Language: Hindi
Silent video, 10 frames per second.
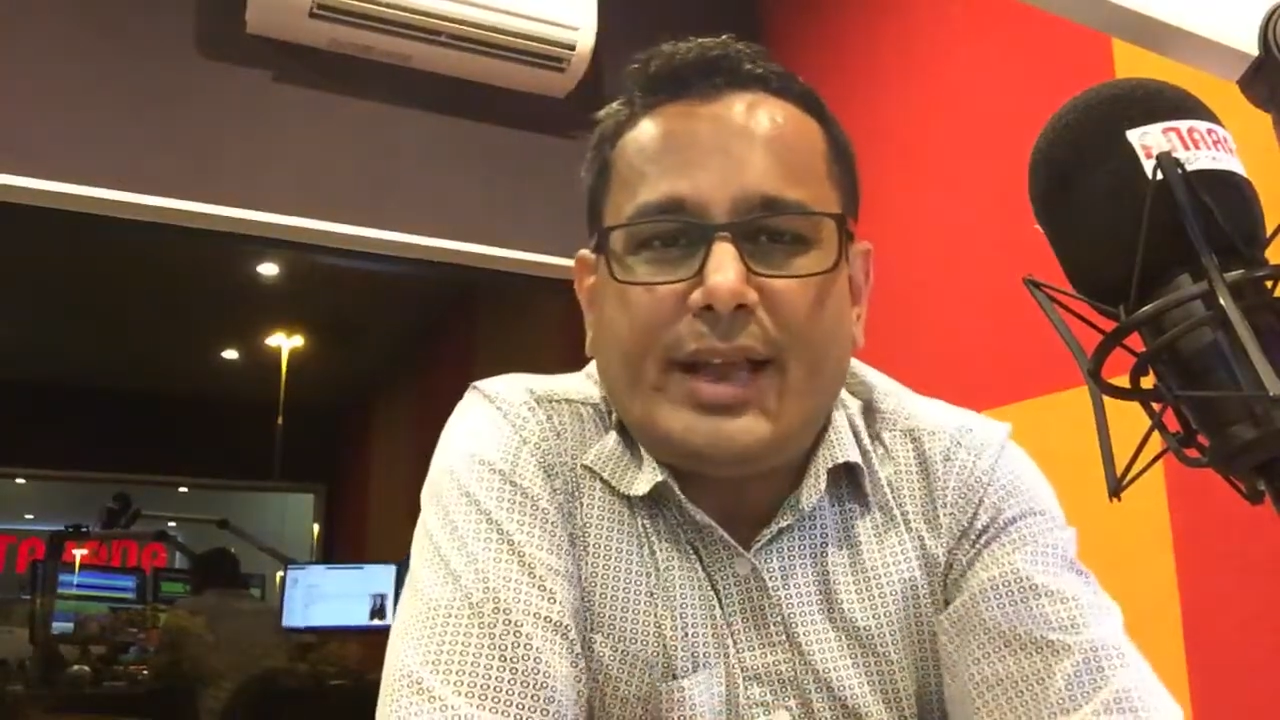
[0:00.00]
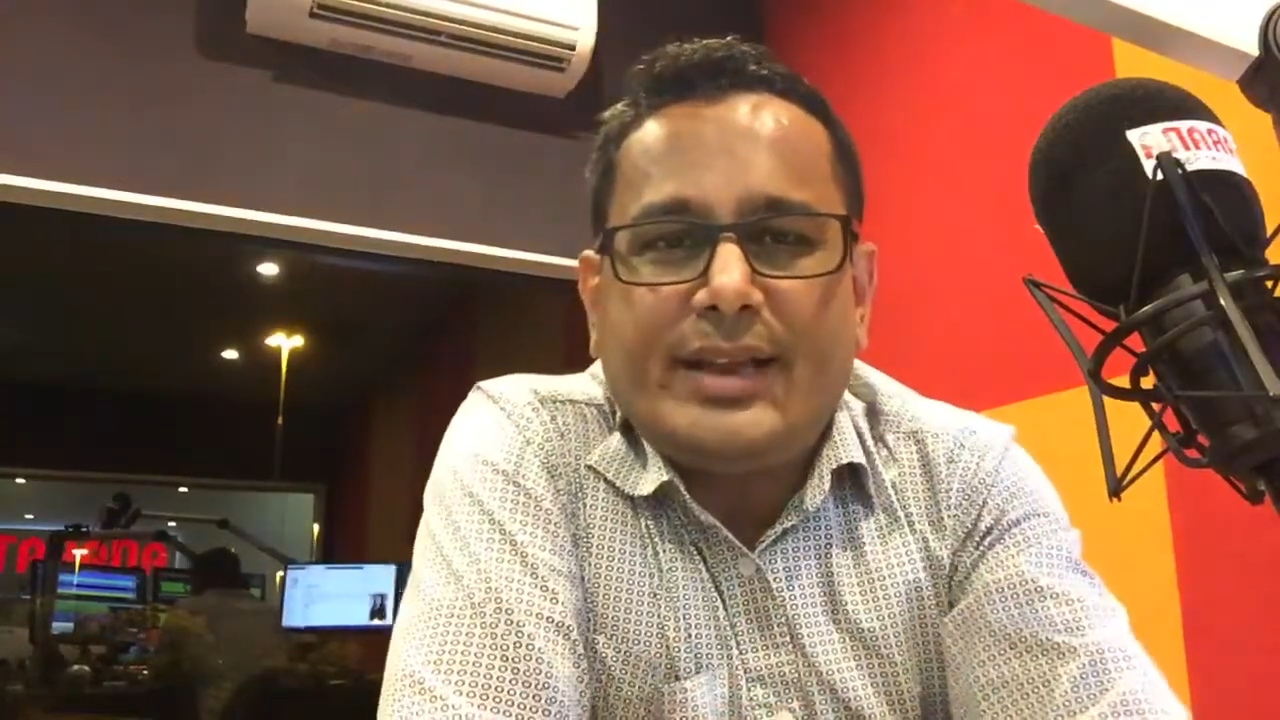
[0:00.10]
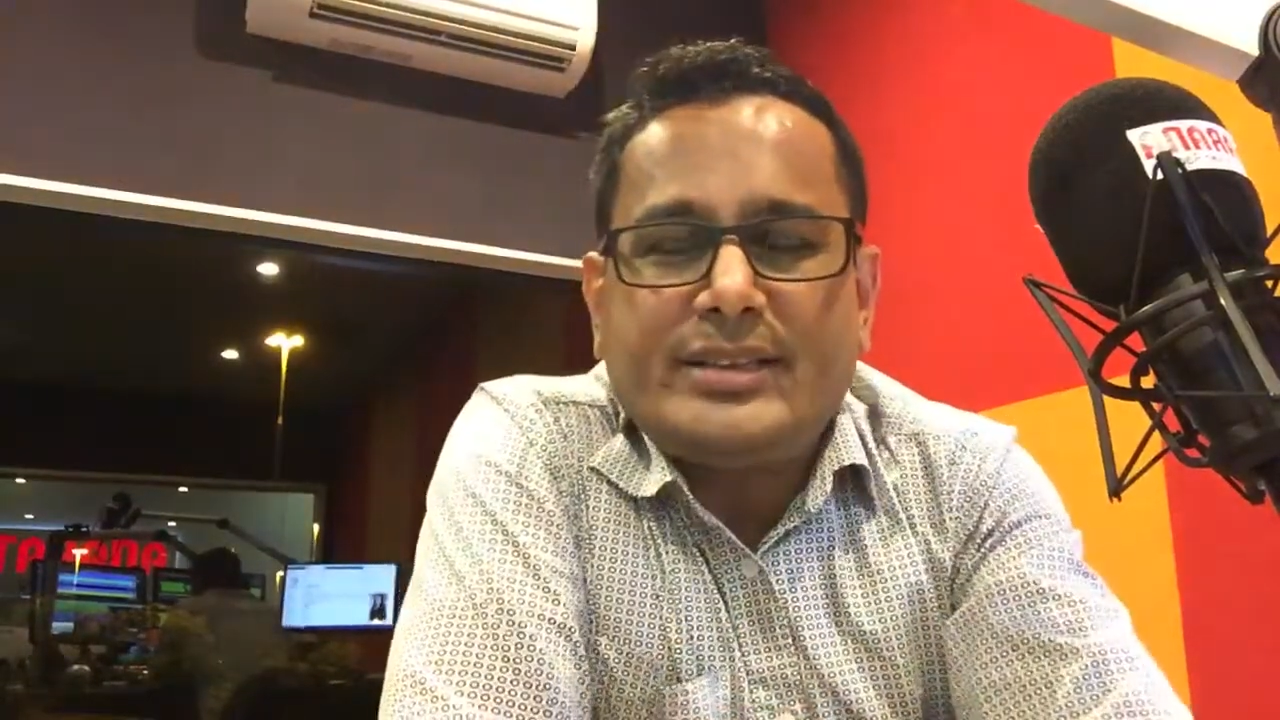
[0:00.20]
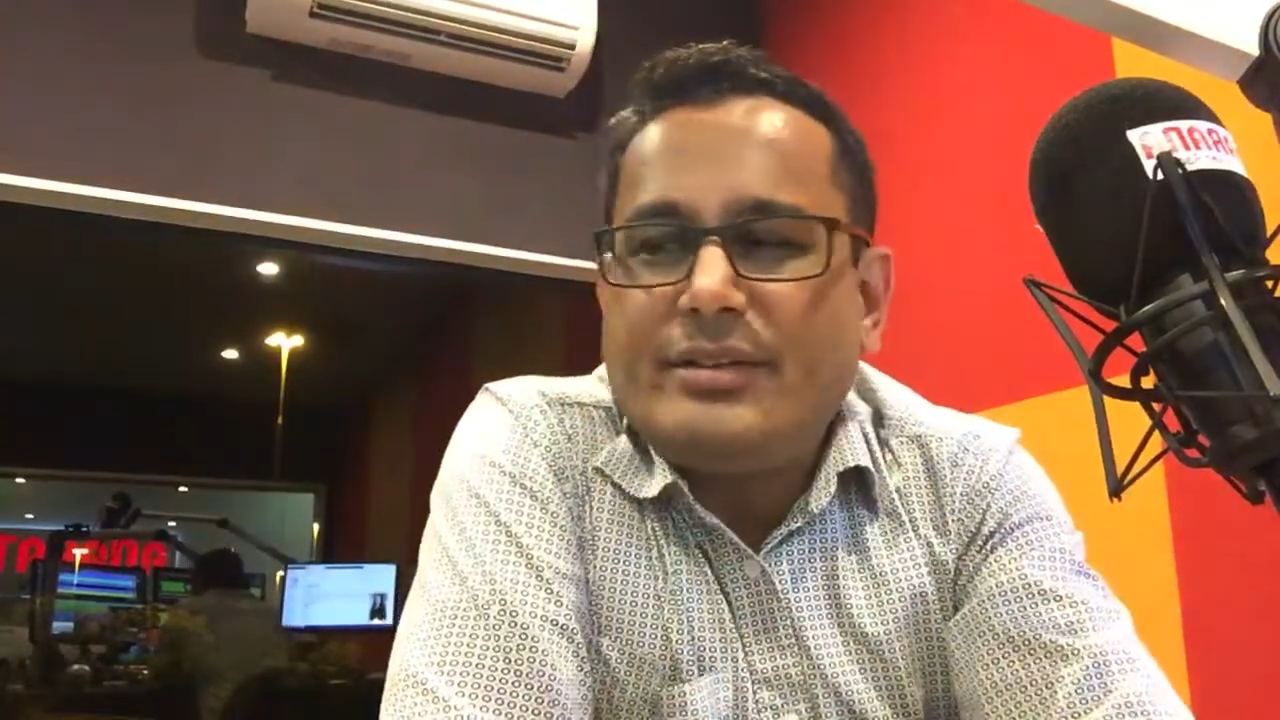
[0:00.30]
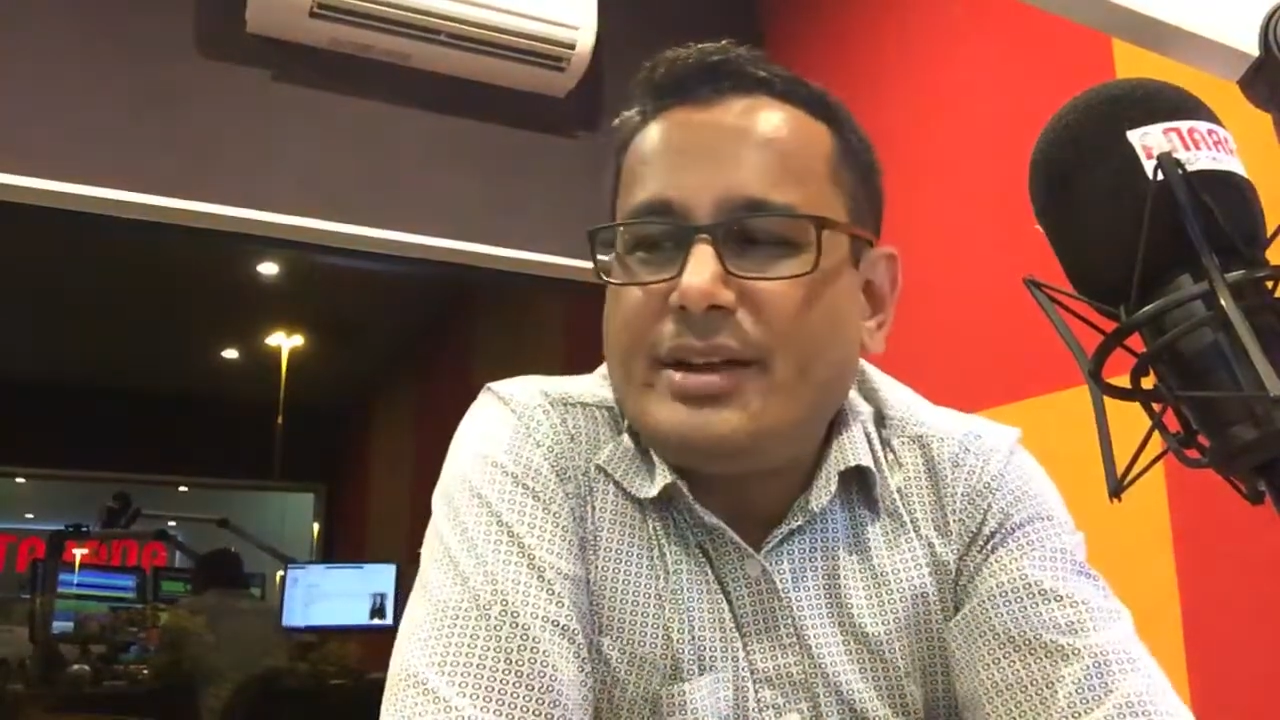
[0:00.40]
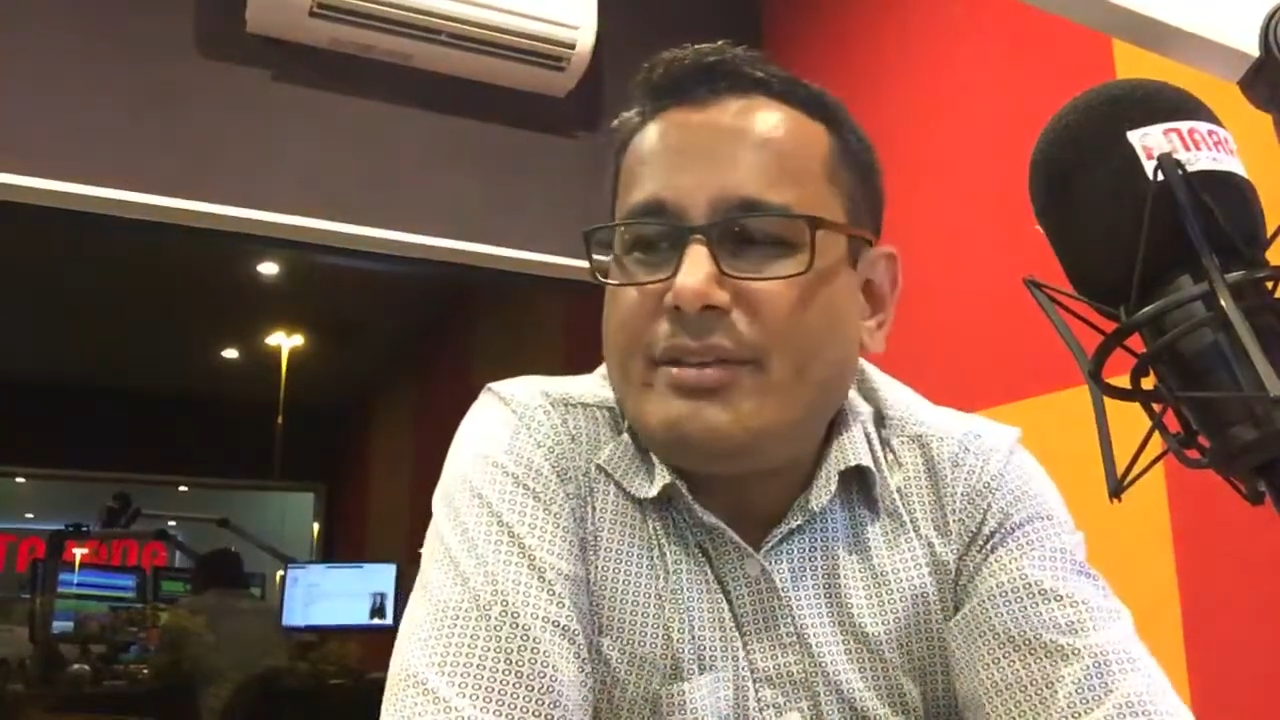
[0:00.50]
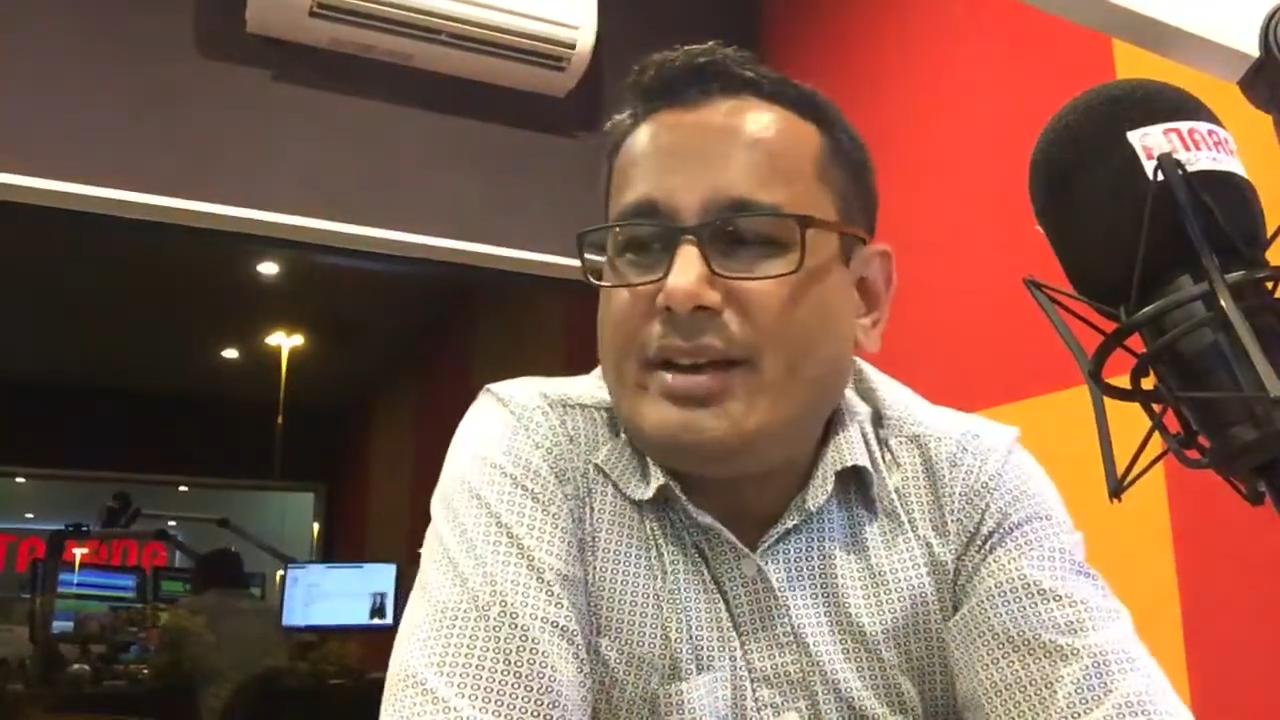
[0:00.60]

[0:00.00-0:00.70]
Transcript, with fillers: आया सवेरे